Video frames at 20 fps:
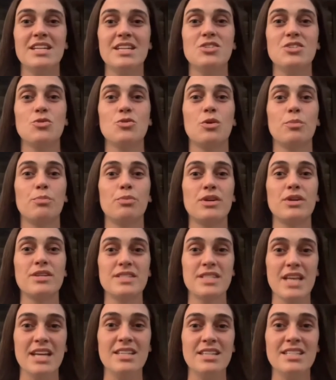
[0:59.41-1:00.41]
yang tidak
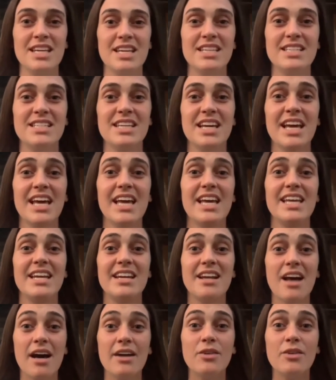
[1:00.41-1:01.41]
akan menambahkan
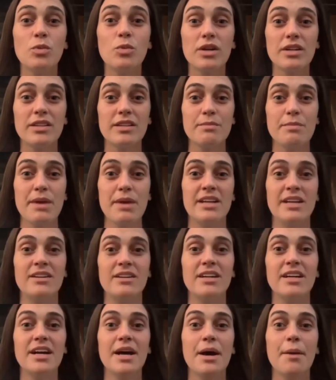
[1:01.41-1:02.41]
rasa atau
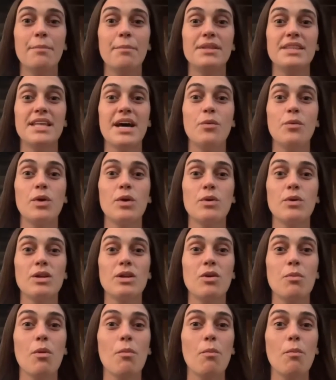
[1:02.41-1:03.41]
memutarbalikan di
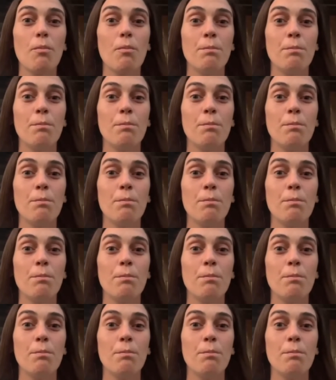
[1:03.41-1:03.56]
dalam